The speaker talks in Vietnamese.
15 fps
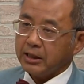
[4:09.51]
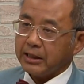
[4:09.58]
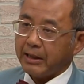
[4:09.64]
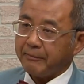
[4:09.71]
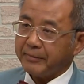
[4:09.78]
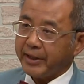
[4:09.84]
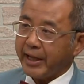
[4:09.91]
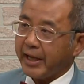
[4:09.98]

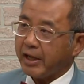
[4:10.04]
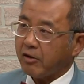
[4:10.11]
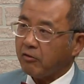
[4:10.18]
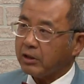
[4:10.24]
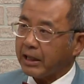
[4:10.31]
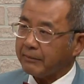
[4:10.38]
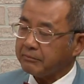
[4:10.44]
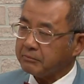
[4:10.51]
làm
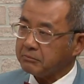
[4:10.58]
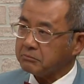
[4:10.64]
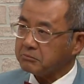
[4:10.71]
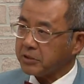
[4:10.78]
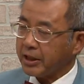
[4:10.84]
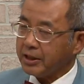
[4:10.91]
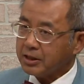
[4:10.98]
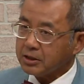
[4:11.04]
neo
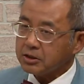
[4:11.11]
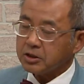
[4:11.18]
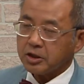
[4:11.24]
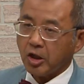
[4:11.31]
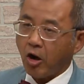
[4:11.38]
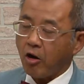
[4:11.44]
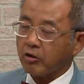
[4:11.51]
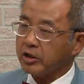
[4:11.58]
làm ấy đó thì
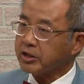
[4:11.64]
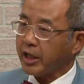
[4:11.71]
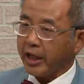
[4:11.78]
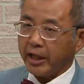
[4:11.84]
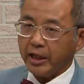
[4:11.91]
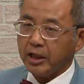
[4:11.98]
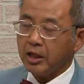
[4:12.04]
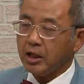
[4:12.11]
họ có
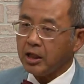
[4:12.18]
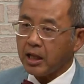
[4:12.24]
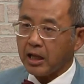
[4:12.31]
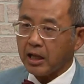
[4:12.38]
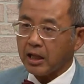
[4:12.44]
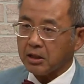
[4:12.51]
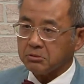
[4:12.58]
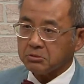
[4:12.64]
thể
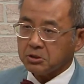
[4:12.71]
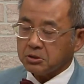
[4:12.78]
là